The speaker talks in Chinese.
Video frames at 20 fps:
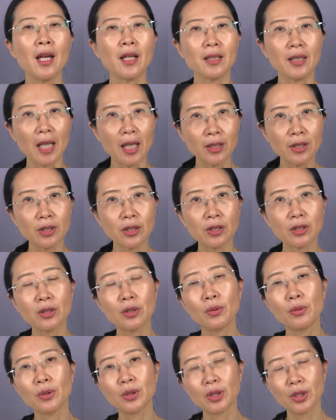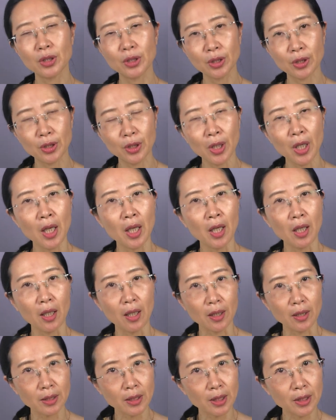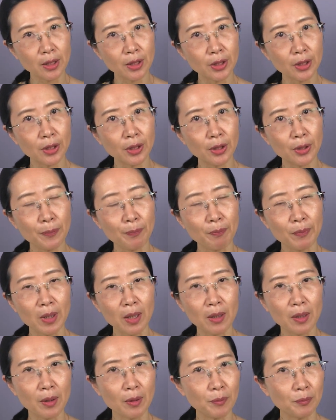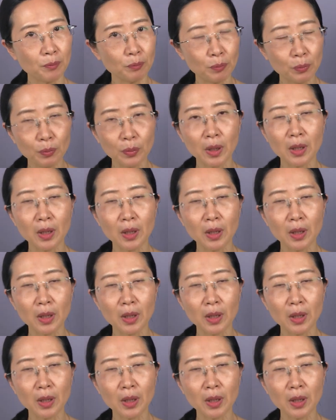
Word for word: 延迟或者是呃，甚至嗯。